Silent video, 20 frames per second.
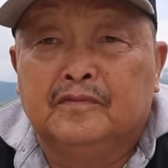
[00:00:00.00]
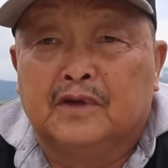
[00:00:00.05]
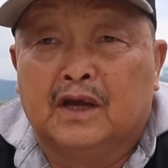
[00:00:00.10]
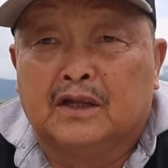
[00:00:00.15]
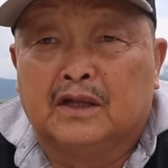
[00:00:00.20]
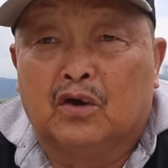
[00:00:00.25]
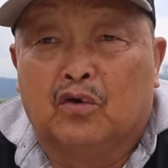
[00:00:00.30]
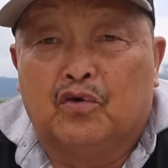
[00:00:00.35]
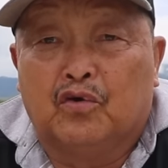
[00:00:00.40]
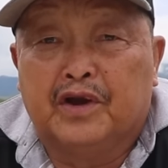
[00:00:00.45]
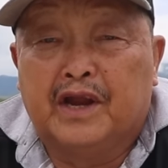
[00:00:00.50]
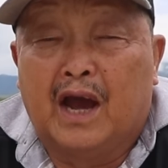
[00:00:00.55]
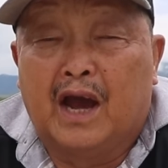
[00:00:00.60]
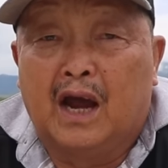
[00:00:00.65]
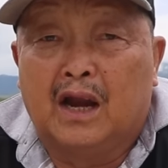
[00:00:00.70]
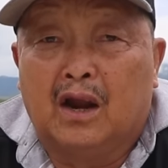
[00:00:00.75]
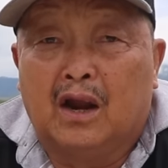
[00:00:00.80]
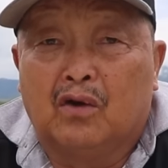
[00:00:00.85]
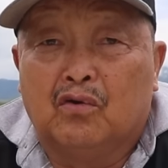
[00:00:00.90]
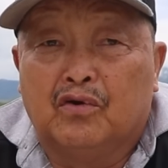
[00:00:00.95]
cái tàu cú nè
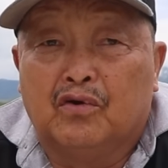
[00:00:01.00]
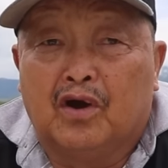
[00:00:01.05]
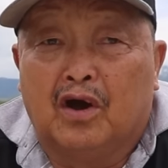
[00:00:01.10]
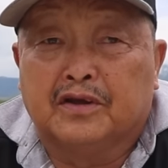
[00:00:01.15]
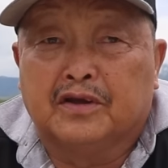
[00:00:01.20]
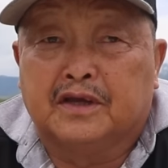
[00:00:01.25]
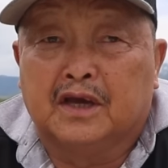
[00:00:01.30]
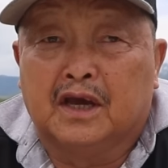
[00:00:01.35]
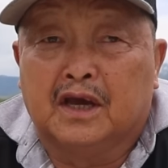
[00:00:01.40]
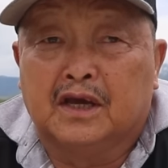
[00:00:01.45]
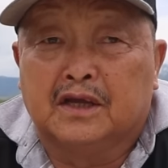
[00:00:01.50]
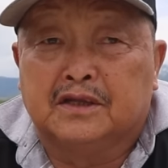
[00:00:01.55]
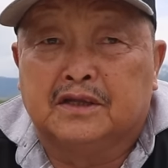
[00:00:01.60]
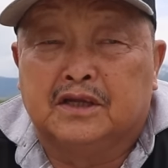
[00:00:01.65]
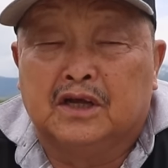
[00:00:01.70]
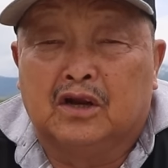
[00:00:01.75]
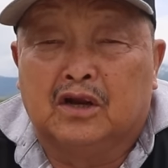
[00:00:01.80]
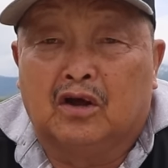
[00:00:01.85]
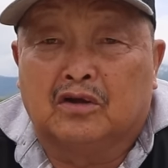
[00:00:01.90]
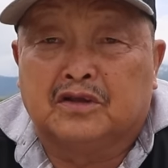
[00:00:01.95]
hay lo luôn nó chơi
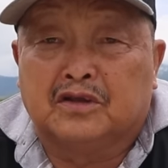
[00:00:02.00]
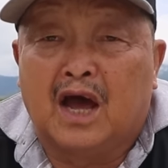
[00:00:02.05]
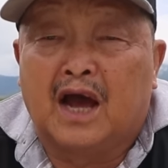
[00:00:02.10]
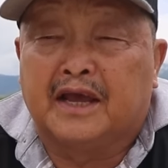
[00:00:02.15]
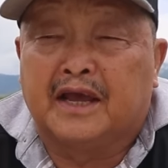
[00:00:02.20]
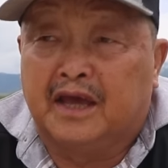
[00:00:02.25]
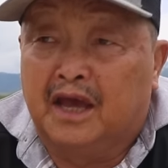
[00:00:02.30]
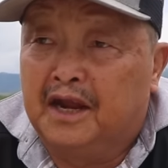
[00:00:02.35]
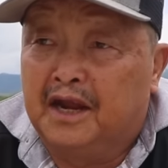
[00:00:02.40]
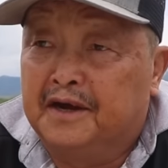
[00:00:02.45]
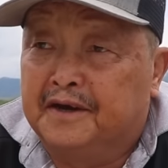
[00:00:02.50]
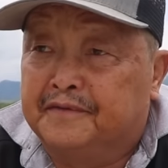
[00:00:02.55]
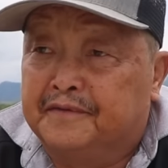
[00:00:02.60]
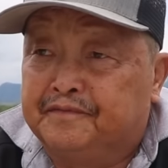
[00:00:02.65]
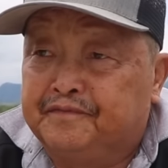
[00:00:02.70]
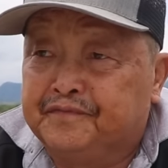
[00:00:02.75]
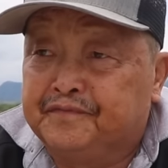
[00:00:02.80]
thì lo ta kế nè